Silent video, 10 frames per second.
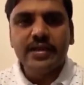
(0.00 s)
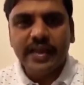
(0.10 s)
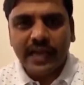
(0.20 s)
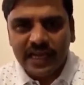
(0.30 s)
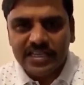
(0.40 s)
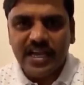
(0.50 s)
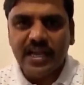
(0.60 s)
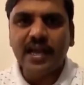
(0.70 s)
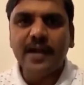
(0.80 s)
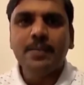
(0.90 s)

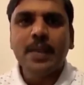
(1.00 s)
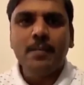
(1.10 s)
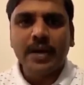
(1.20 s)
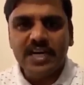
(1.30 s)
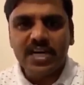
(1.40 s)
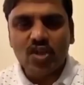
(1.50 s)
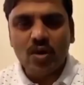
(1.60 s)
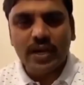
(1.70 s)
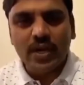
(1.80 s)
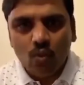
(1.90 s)
నిర్లక్ష్యంగా
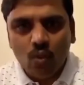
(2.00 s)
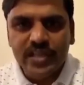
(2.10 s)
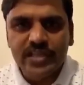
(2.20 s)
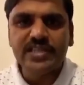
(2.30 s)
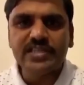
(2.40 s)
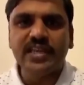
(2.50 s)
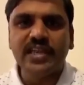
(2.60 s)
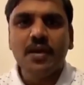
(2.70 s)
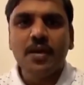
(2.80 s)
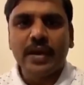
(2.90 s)
ప్రజాస్వామ్యాన్ని కూనీ చేసి
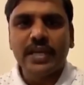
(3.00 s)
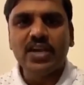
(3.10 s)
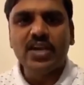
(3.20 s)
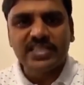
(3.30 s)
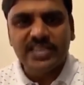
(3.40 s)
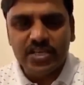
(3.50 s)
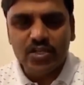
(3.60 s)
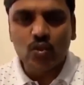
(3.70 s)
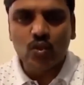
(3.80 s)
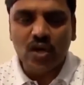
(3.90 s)
ప్రజలు
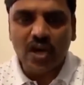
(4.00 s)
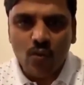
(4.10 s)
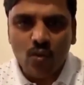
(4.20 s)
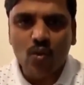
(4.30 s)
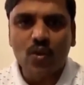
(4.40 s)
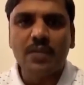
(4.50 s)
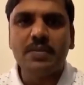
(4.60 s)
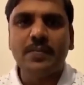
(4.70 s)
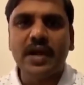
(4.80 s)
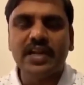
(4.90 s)
అసహించుకుంటున్న నవ్వుకుంటున్న
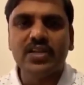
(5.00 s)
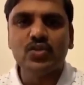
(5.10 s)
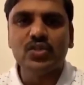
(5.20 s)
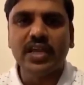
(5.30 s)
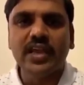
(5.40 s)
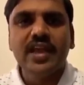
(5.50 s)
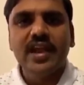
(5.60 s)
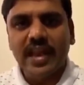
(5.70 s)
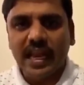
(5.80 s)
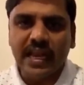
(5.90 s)
మీ పార్టీని చూసి
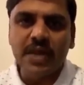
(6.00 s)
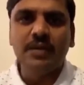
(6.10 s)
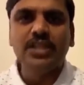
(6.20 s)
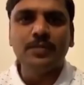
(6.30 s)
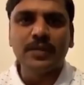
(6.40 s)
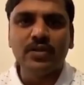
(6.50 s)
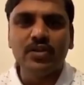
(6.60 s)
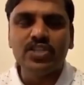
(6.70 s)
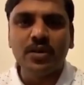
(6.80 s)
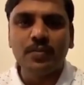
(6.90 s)
నలగరిని మంత్రి
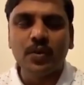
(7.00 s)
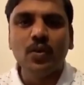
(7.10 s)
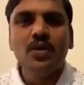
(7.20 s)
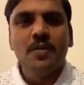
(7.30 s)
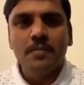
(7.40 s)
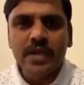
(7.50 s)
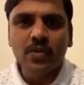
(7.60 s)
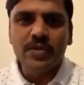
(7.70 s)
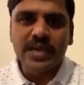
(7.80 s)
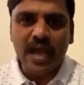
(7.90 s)
పదవులు ఇచ్చినప్పుడు మీరు
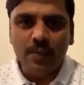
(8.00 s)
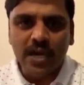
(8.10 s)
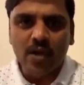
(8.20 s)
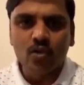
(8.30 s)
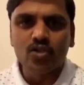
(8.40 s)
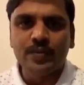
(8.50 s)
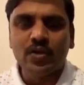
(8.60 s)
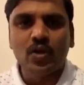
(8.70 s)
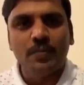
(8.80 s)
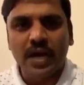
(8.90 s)
మీ క్యాబినెట్లో
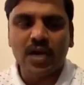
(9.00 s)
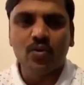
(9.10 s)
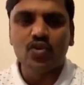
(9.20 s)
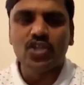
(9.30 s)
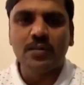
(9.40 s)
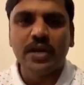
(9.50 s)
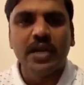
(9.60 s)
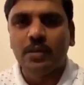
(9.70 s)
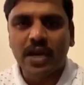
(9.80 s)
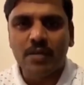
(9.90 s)
కూర్చోబెట్టుకుని పక్కన కూర్చున్నప్పుడు
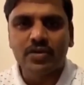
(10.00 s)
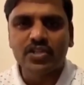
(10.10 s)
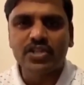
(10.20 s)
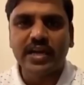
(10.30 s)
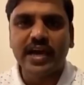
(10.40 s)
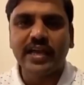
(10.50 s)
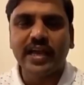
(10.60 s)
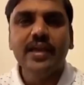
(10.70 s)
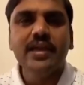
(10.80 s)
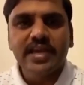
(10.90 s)
ఎనుమల రామకృష్ణుడు
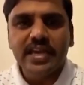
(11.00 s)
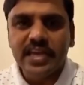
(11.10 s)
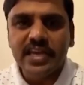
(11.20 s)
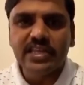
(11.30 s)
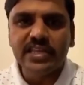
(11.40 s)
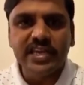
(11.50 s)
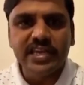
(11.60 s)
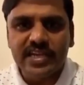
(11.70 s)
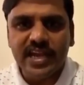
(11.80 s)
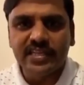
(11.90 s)
గారికి ఈ నీతి
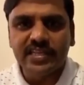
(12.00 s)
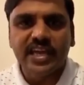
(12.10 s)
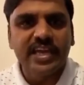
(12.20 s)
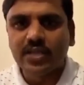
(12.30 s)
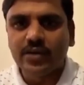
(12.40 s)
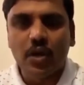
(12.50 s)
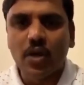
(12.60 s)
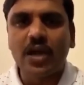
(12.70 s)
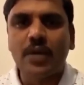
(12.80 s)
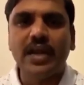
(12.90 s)
నిజాయితీ నైతిక
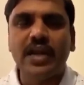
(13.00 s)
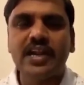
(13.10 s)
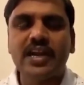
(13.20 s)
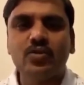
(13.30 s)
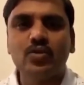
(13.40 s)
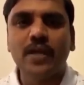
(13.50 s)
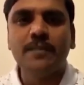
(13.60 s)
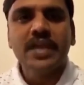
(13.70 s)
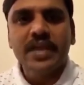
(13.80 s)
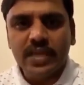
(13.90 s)
విలువలు కనపడలేదని అడుగుతున్నా
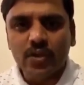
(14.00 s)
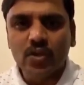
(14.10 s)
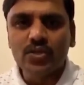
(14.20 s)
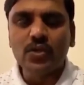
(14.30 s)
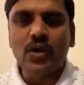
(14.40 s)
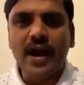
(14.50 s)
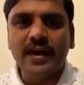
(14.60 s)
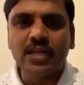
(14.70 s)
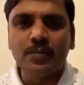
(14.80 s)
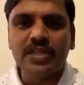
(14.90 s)
ఈరోజు
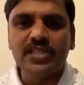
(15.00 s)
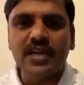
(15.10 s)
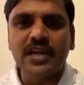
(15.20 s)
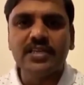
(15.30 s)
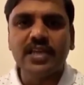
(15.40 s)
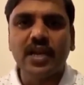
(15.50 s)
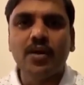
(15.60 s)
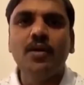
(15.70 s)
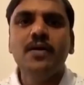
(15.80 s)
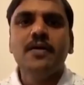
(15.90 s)
ఆంధ్రప్రదేశ్
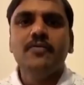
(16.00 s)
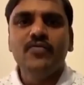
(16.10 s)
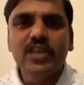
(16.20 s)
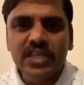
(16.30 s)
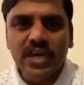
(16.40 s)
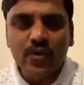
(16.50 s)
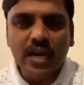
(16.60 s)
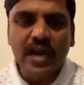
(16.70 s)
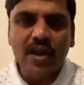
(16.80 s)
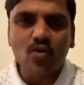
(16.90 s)
రాజకీయాల్లో వీధి
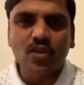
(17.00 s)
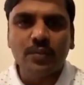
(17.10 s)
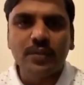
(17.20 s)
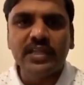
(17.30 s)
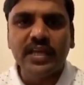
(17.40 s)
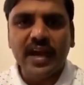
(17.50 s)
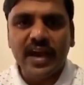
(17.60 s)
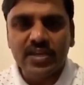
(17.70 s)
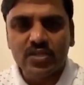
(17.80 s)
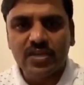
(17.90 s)
రౌడీలాగా కొంతమంది
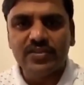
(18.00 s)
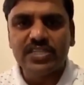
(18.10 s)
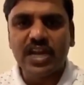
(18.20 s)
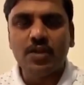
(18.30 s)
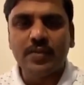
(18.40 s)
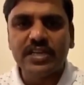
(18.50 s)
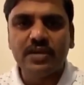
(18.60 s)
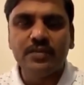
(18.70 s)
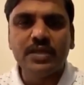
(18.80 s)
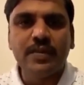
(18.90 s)
ఐదు సంవత్సరాలు
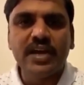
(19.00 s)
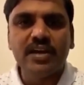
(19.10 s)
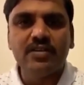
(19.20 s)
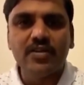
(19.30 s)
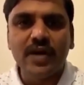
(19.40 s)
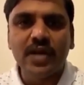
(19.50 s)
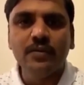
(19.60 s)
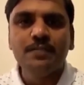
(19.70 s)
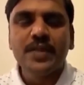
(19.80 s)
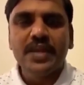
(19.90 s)
ప్రజల మీద పడినటువంటి
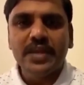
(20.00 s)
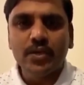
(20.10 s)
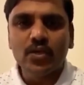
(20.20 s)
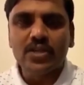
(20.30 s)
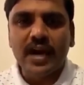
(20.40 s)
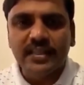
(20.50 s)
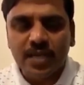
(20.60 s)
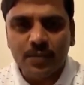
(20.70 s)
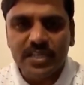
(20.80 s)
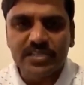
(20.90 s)
వాళ్ళు ఈరోజు
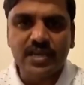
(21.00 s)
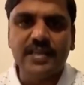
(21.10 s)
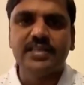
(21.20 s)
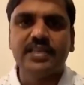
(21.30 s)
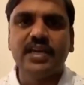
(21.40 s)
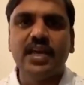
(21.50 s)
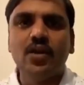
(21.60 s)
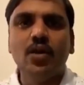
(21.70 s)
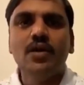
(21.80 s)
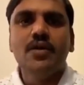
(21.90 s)
ఆంధ్రప్రదేశ్
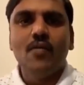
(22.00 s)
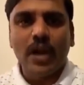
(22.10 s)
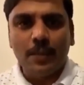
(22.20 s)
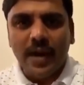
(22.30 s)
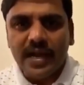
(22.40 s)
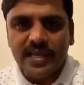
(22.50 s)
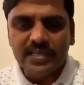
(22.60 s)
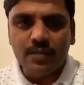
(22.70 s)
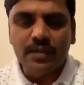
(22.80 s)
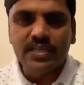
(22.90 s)
రాజకీయాల్లో వాళ్ళ
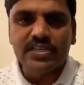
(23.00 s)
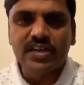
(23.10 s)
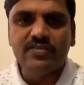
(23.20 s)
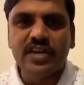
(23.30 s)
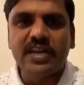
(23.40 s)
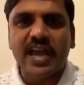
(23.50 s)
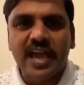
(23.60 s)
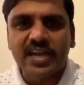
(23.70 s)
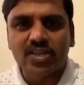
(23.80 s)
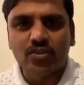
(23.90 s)
పార్టీకి సంబంధించినటువంటి
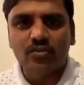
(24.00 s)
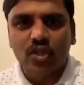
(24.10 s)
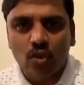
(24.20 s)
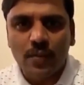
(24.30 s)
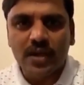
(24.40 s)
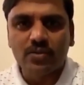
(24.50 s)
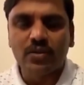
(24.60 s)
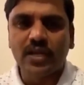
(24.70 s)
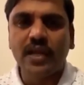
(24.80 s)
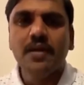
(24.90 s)
నాయకత్వం
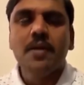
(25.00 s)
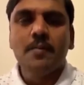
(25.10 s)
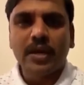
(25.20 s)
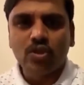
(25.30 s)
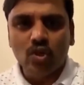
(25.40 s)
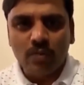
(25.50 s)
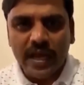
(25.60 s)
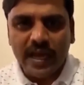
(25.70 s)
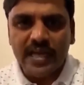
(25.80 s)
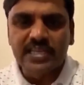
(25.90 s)
తిరుగుబాటుతోటి
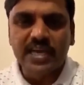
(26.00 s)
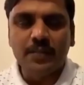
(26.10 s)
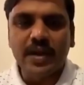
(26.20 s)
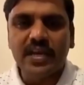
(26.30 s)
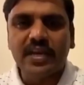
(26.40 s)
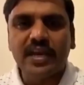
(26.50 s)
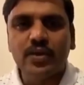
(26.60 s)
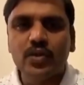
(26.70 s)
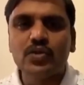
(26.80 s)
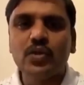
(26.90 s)
ప్రత్యున్మాయ రాజకీయ పార్టీగా
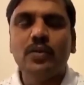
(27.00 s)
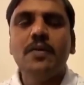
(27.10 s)
ఈరోజు